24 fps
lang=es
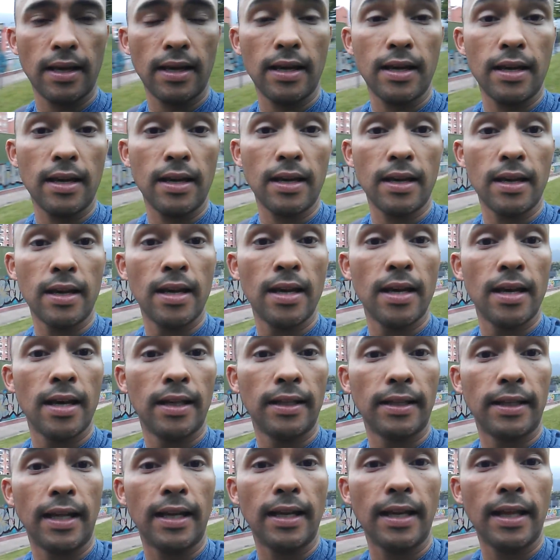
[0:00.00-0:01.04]
y
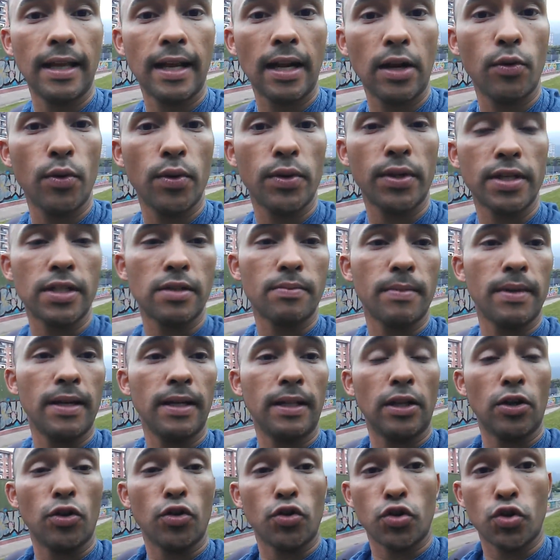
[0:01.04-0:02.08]
tener nuestras
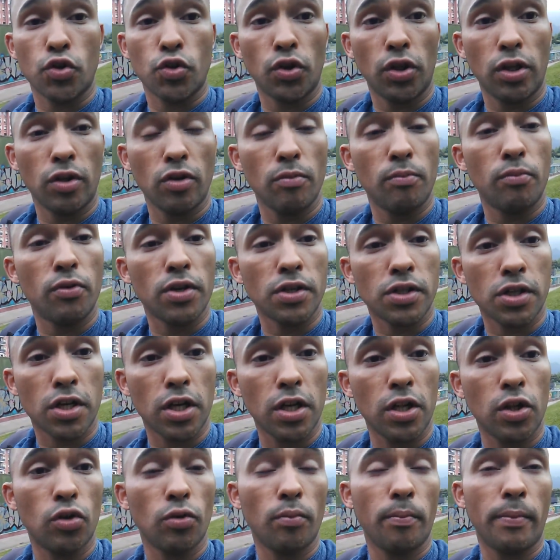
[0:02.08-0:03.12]
metas, nuestros objetivos por
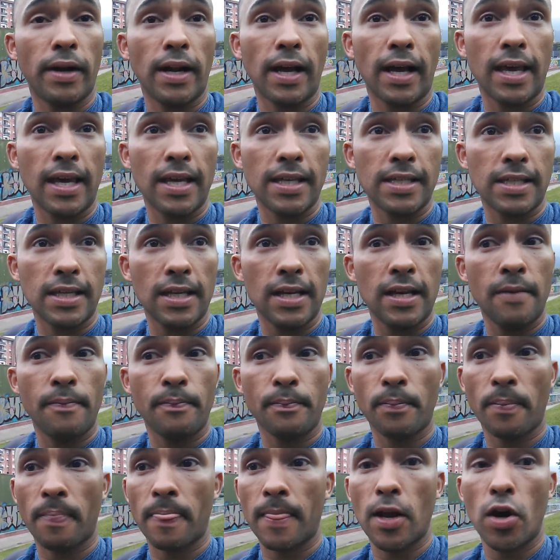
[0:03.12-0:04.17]
escrito para que así
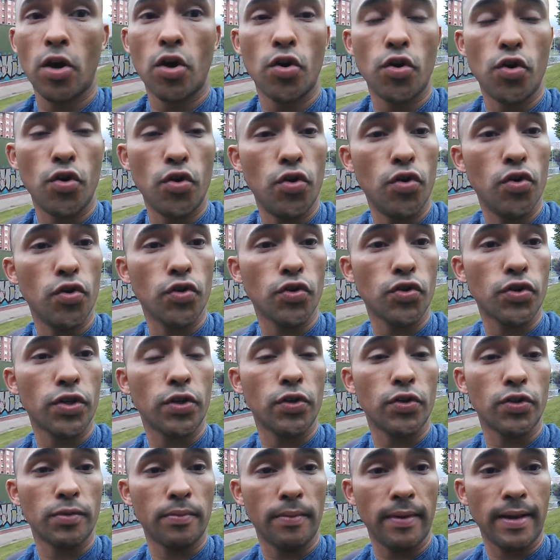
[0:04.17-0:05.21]
no se
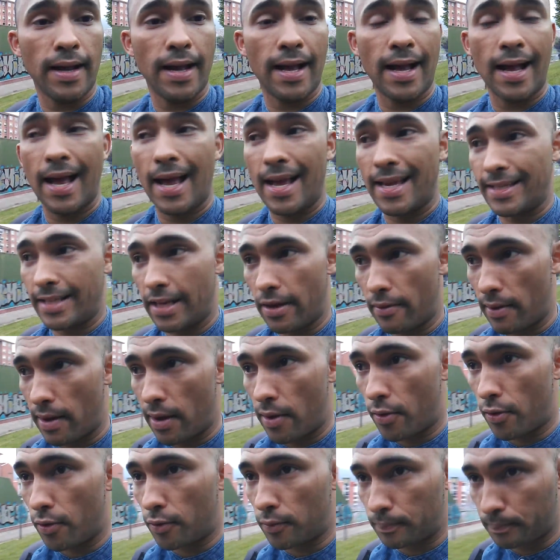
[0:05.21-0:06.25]
nos vengan hacia
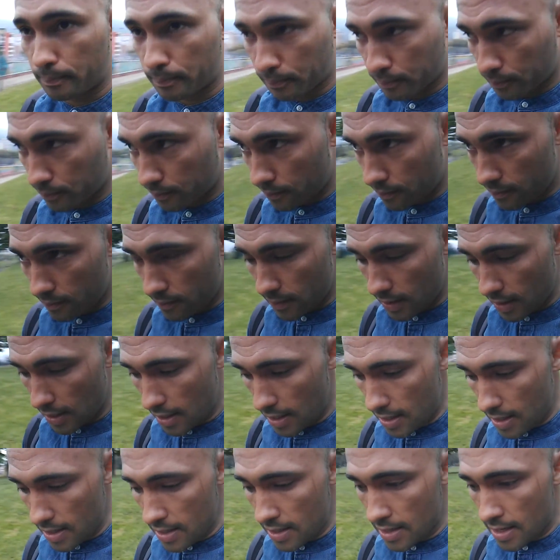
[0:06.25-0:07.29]
abajo.
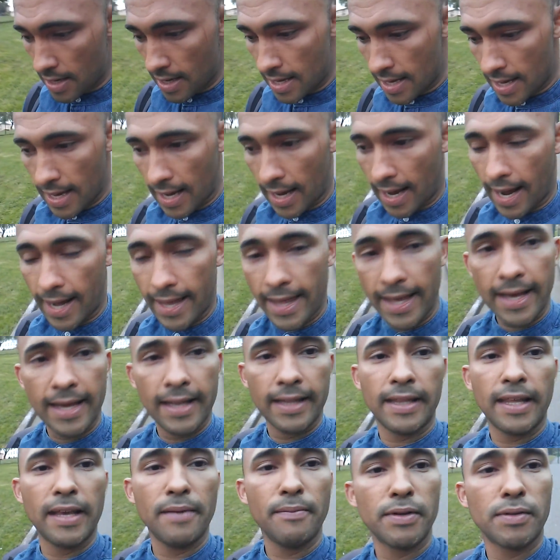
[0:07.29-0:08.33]
Y cada que
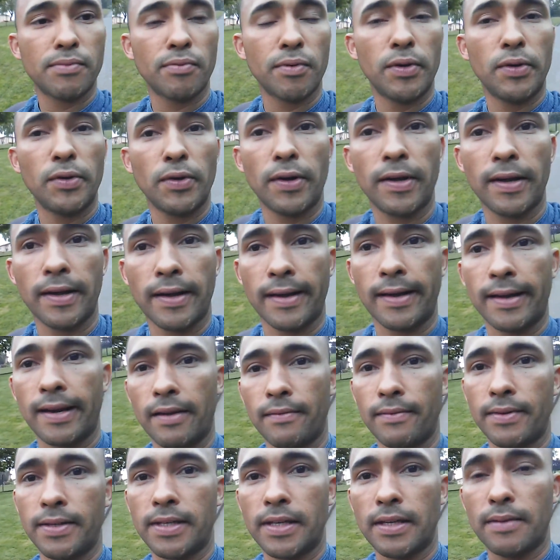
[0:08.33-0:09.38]
tiempo es bueno que
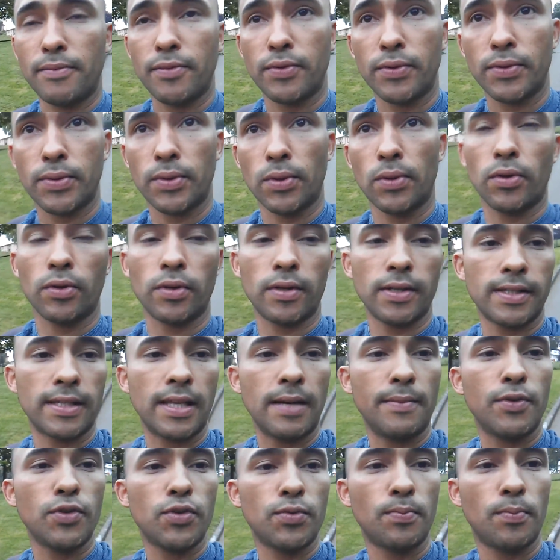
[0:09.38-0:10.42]
revisemos lo que
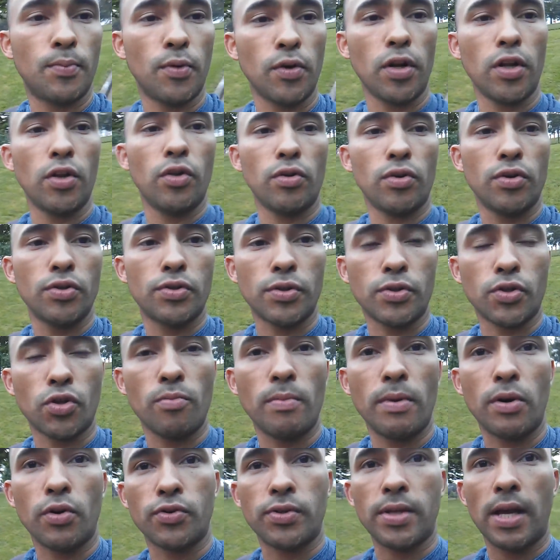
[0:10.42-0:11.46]
estamos poniendo en nuestro
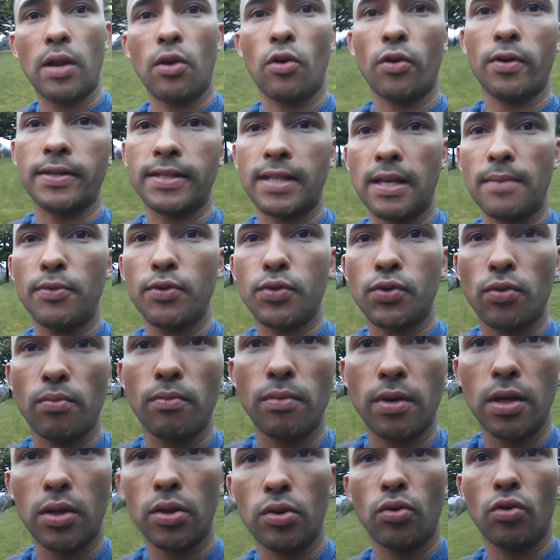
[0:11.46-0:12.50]
estómago, o sea, lo que estamos
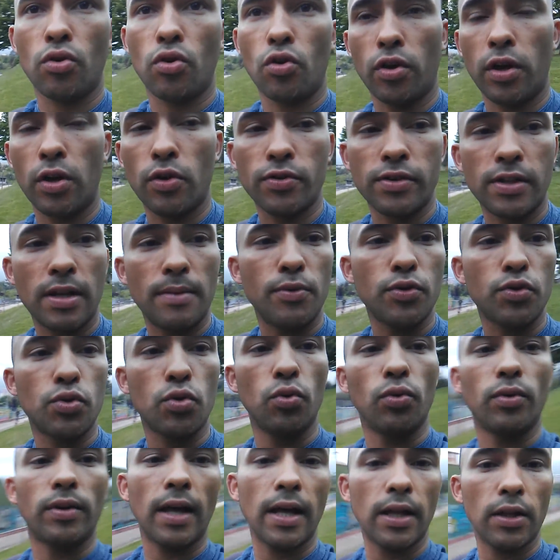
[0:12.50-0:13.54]
comiendo, con quién nos estamos
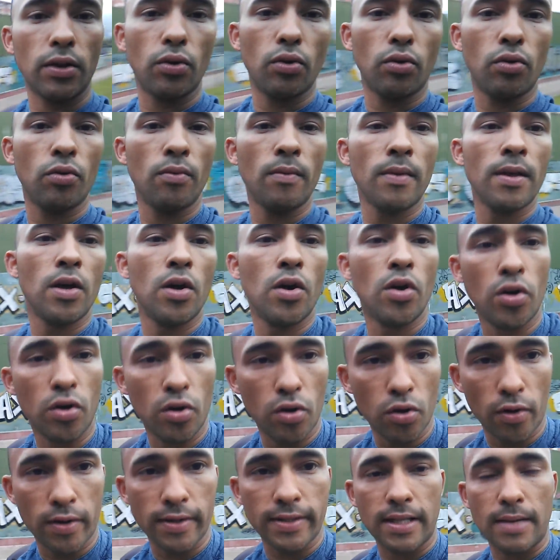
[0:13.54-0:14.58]
juntando,
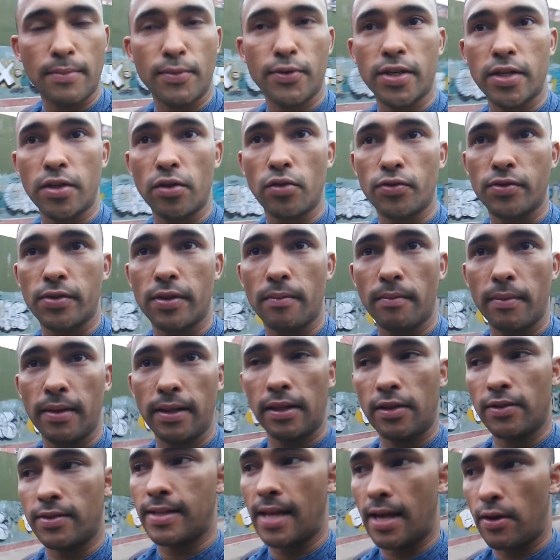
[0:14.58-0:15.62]
lo que estamos haciendo
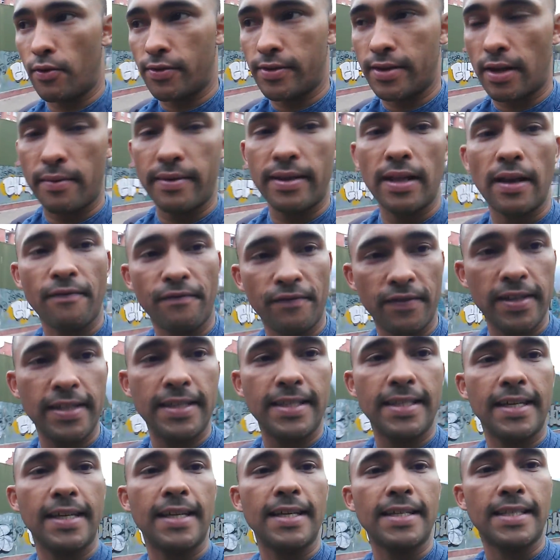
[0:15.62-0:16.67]
constantemente, o sea, nuestra vida
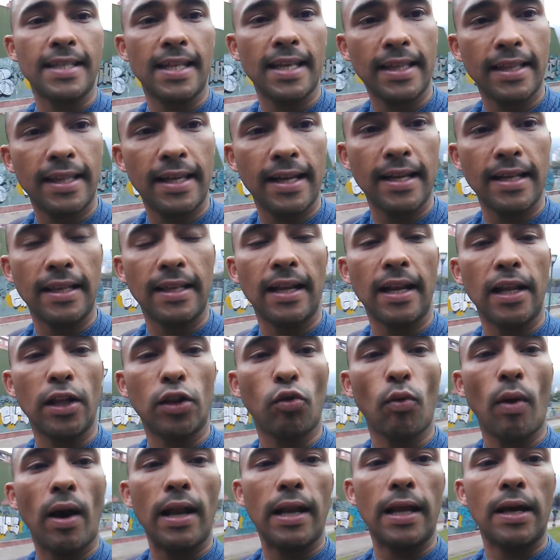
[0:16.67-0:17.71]
física, estética,
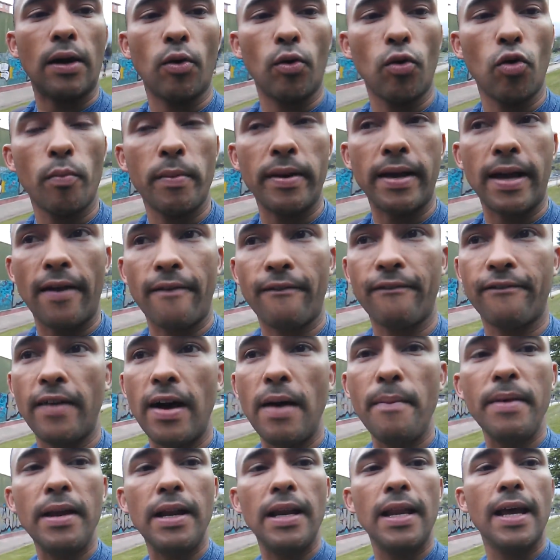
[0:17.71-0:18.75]
intelectual, económica,
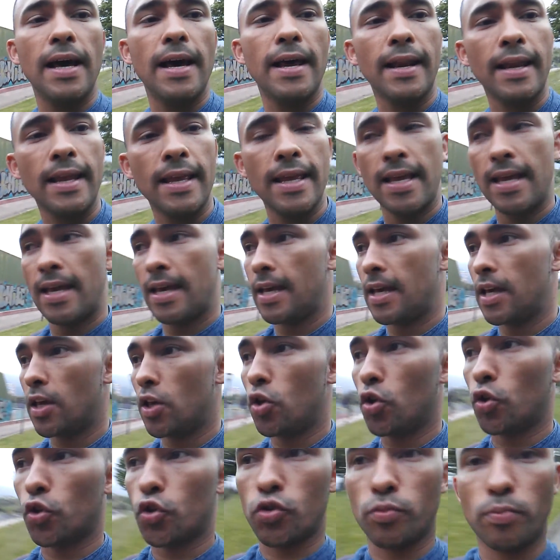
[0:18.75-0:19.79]
familiar
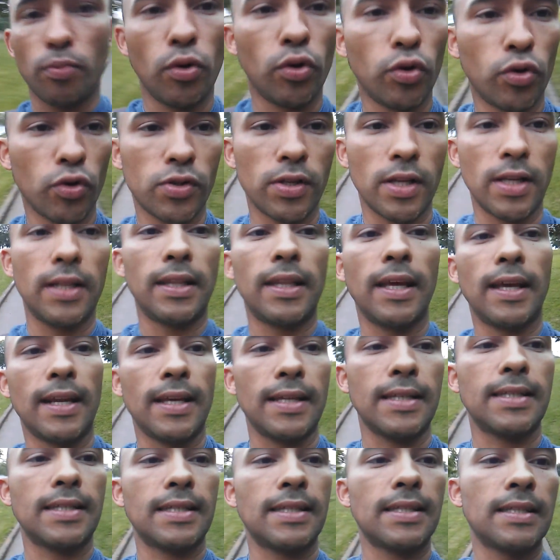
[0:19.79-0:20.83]
y otros puntos de
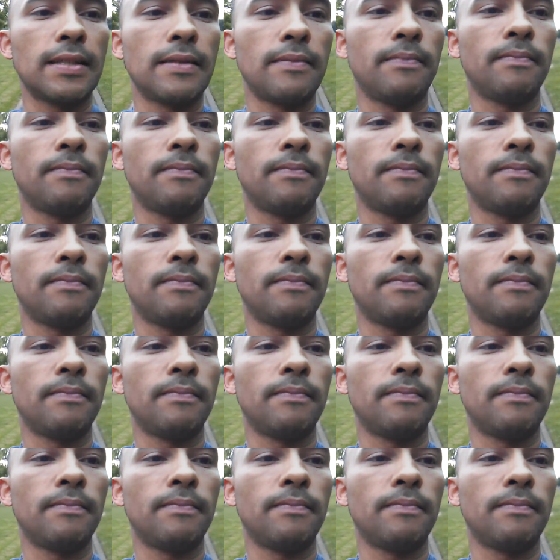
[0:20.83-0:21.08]
interés.